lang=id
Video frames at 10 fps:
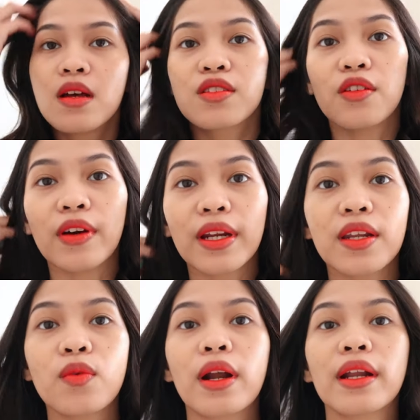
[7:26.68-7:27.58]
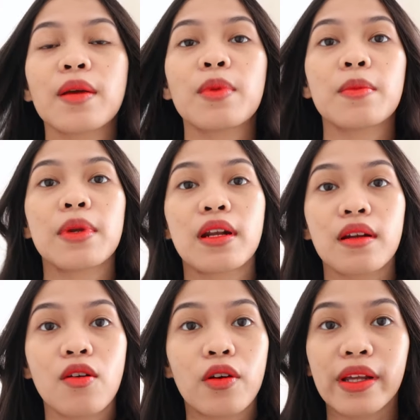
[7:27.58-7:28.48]
So far ini warnanya benar-benar
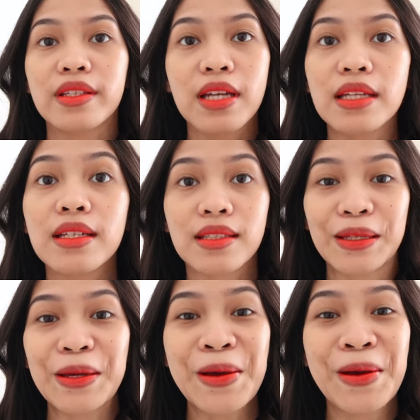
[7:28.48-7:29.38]
orange aja sih.